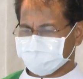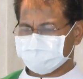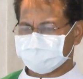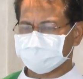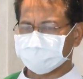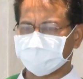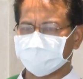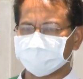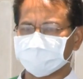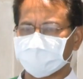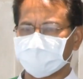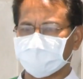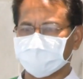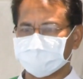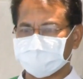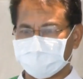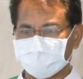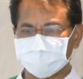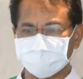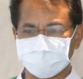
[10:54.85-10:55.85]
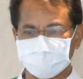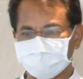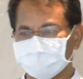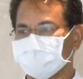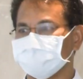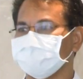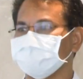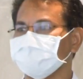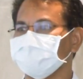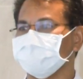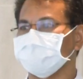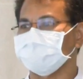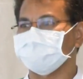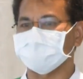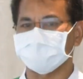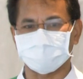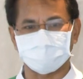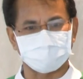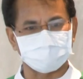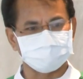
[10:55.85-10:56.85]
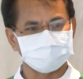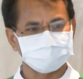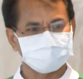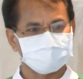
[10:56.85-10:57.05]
我知道他，他就是我的朋友的朋友。